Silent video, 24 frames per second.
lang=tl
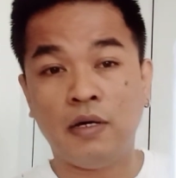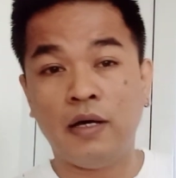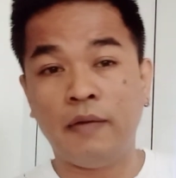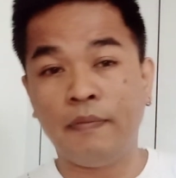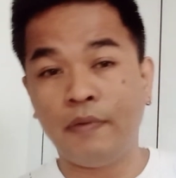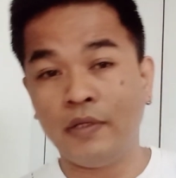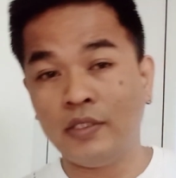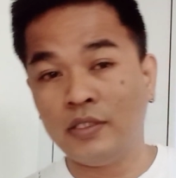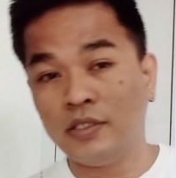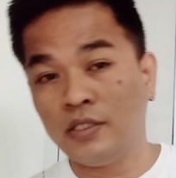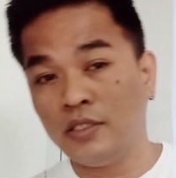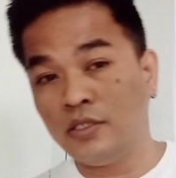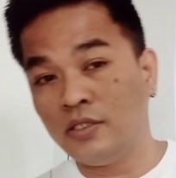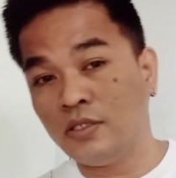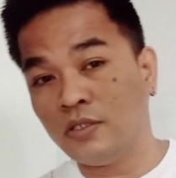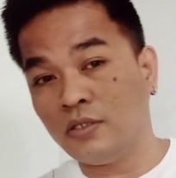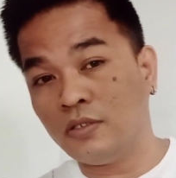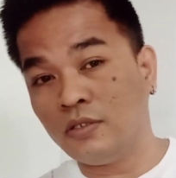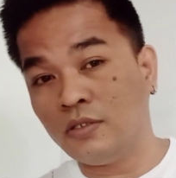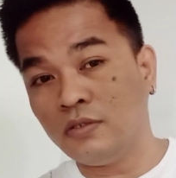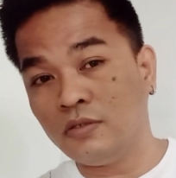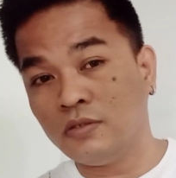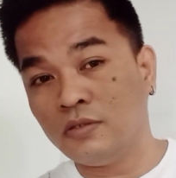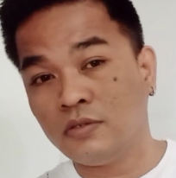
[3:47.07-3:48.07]
mapapansin
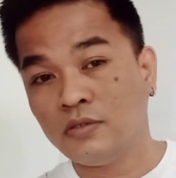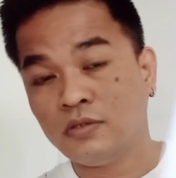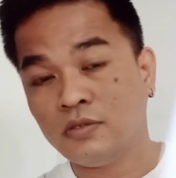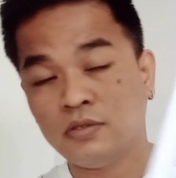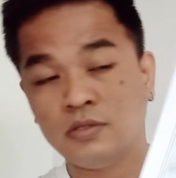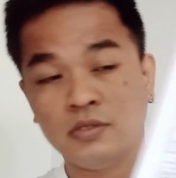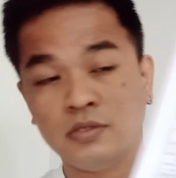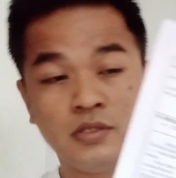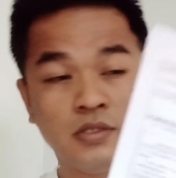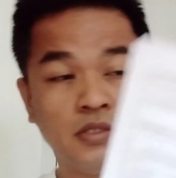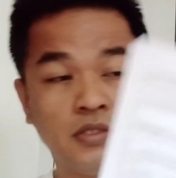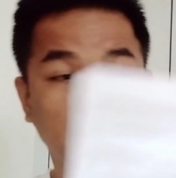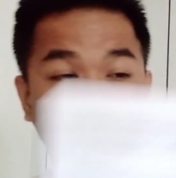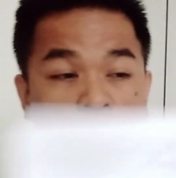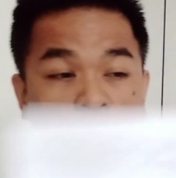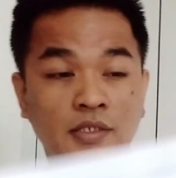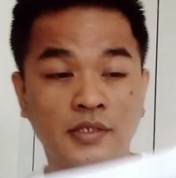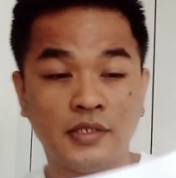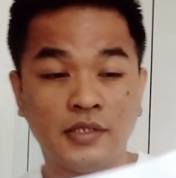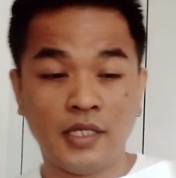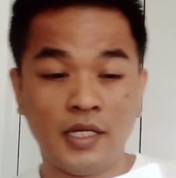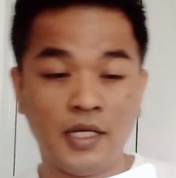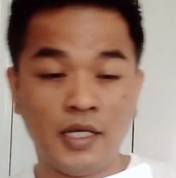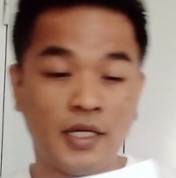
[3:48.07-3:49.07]
nyo
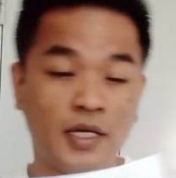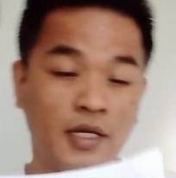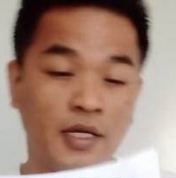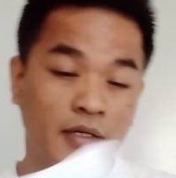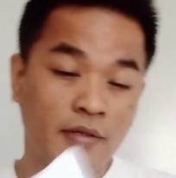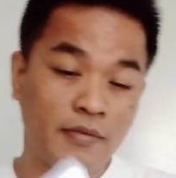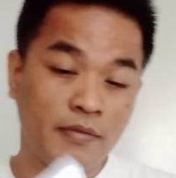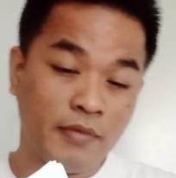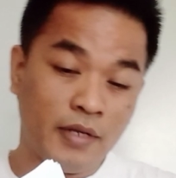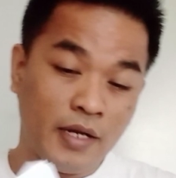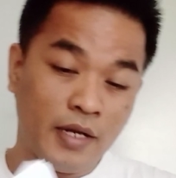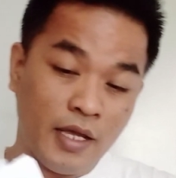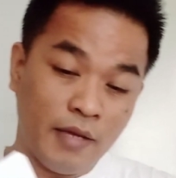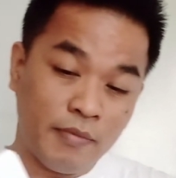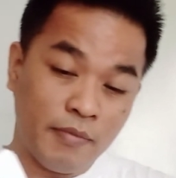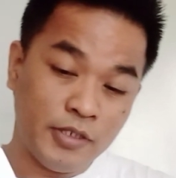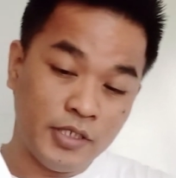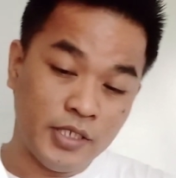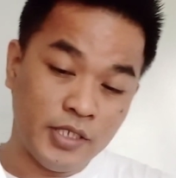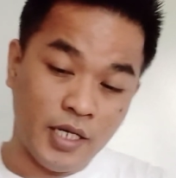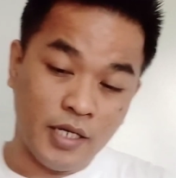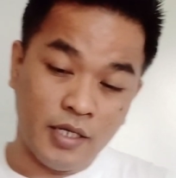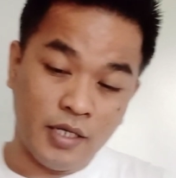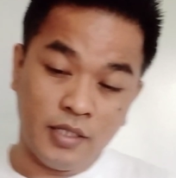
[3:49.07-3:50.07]
talagang
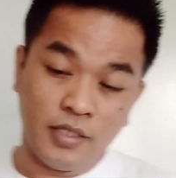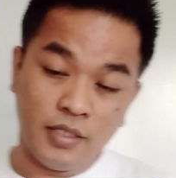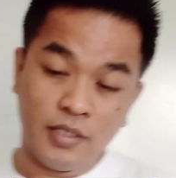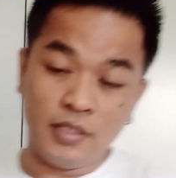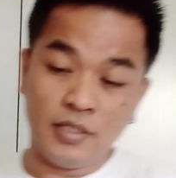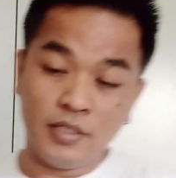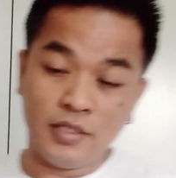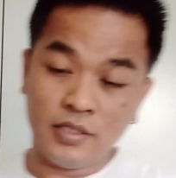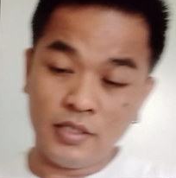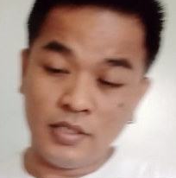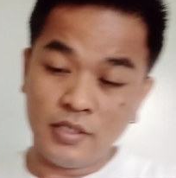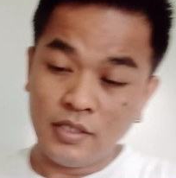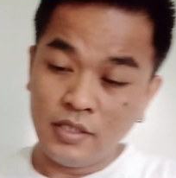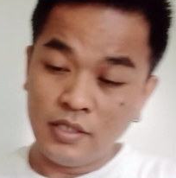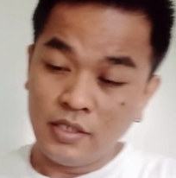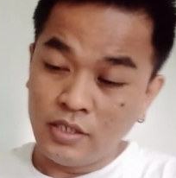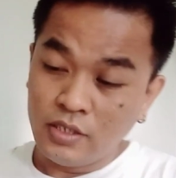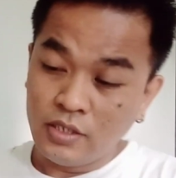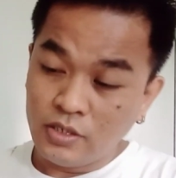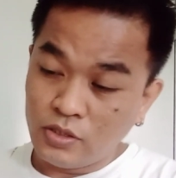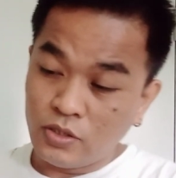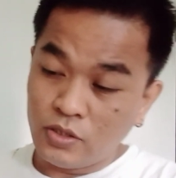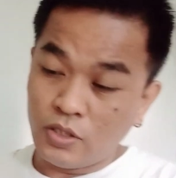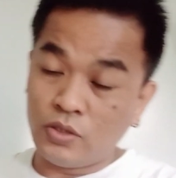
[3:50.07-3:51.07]
marami siya
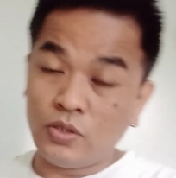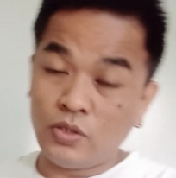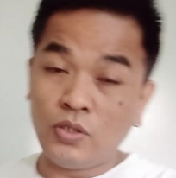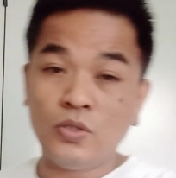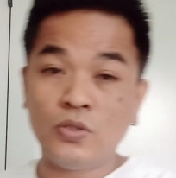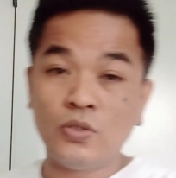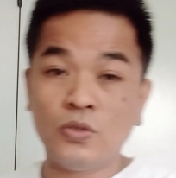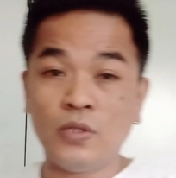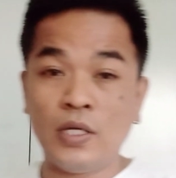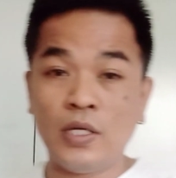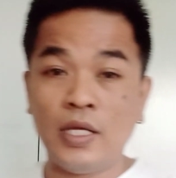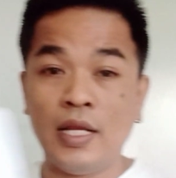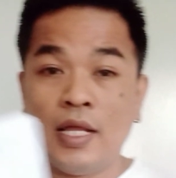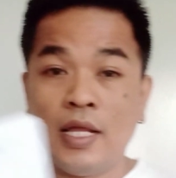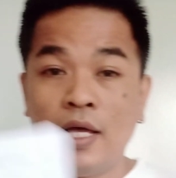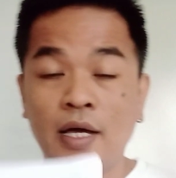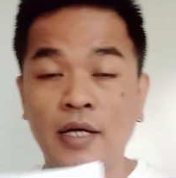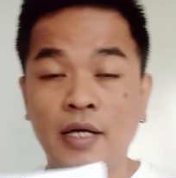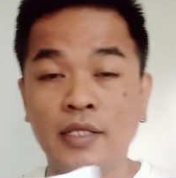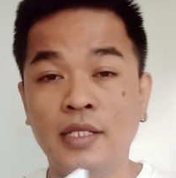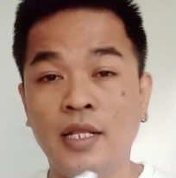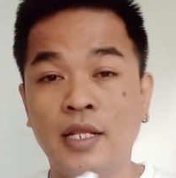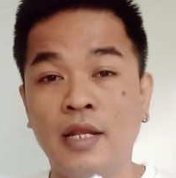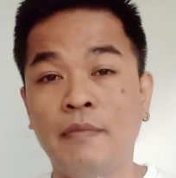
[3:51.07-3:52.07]
So ito yung
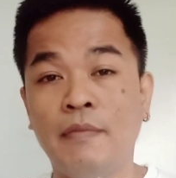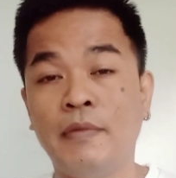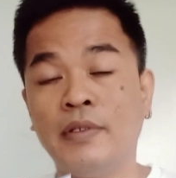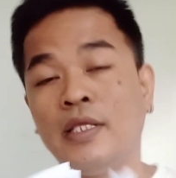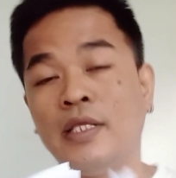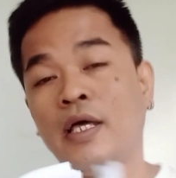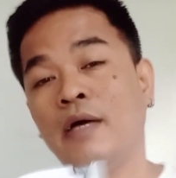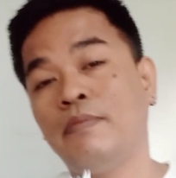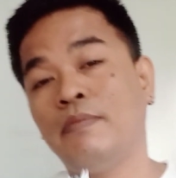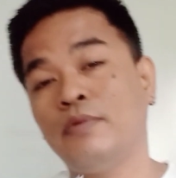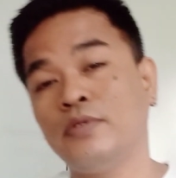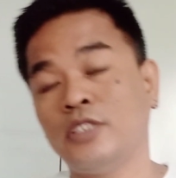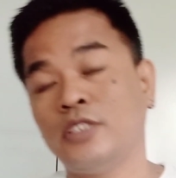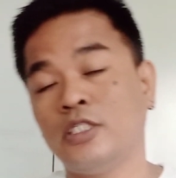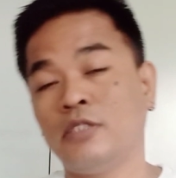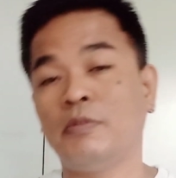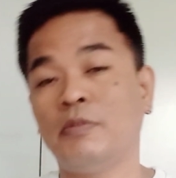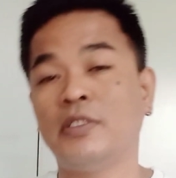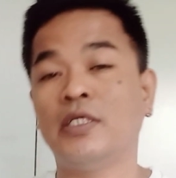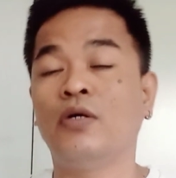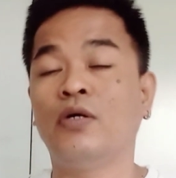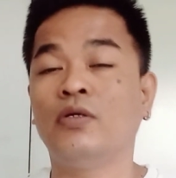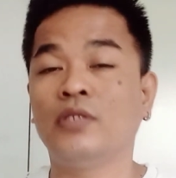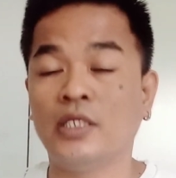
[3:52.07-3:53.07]
kailangan nilang matapos at
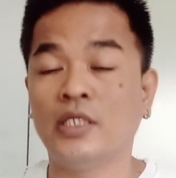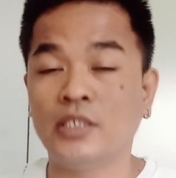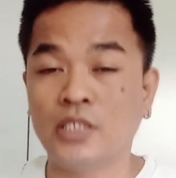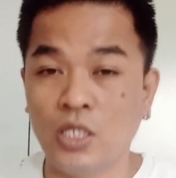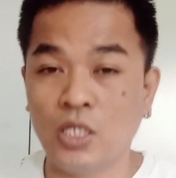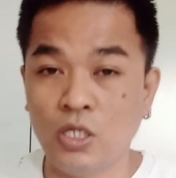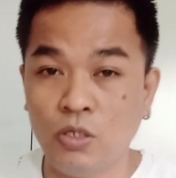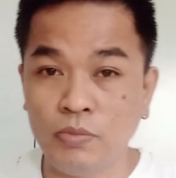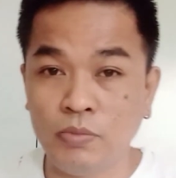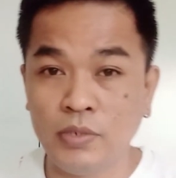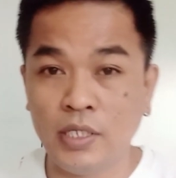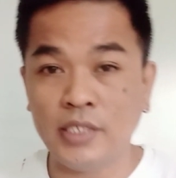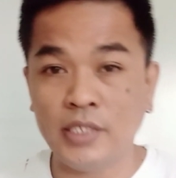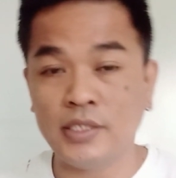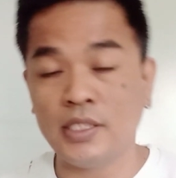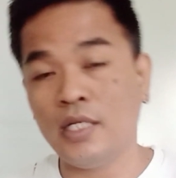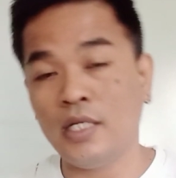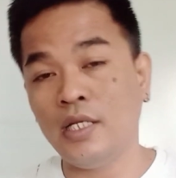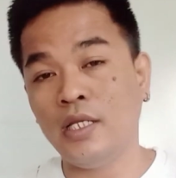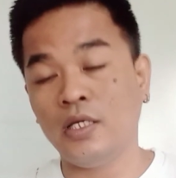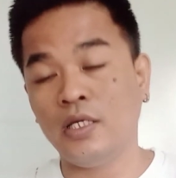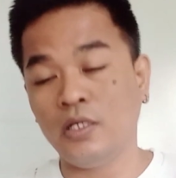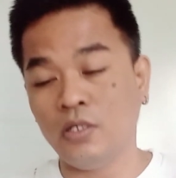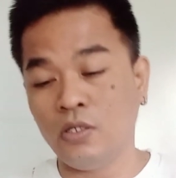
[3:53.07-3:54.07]
masagutan sa loob ng
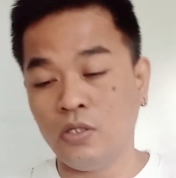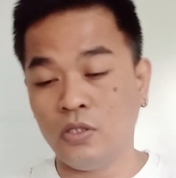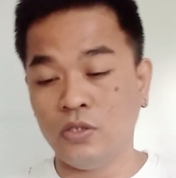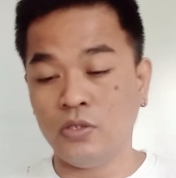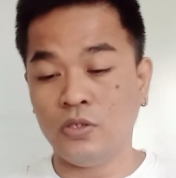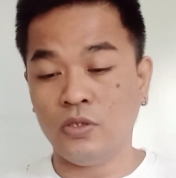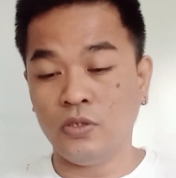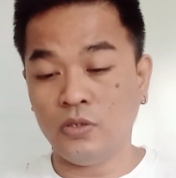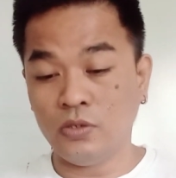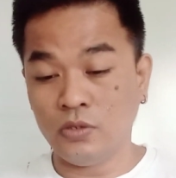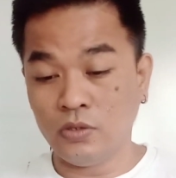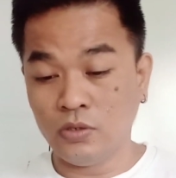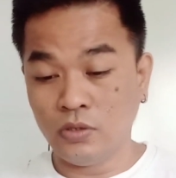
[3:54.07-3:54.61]
isang linggo. No?